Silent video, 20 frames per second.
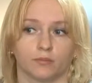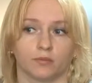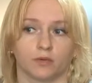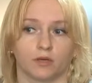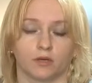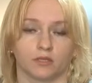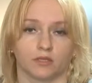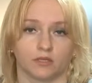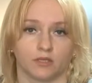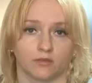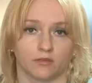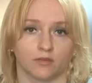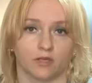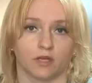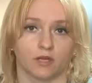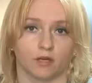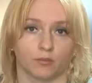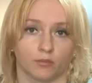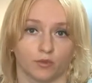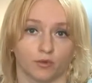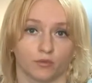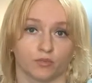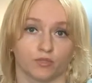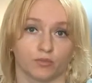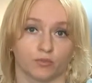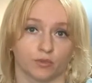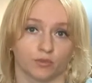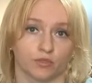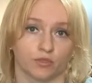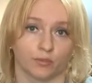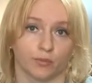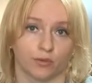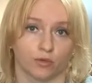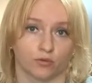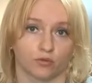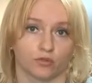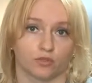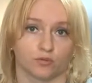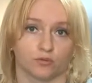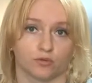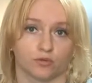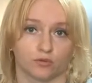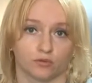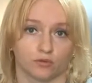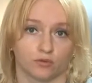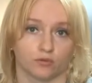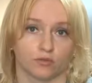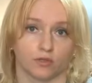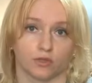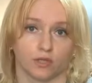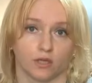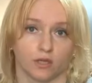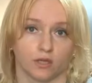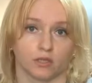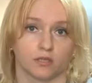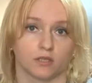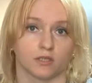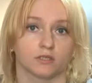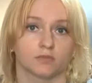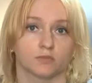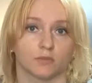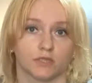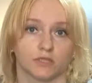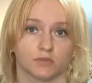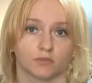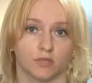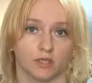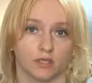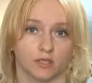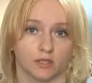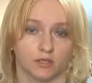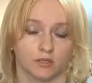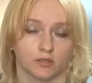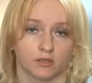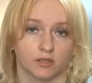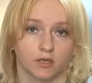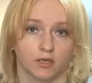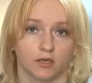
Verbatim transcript: основная объема спроса приходится, безусловно, на класс масс-маркет.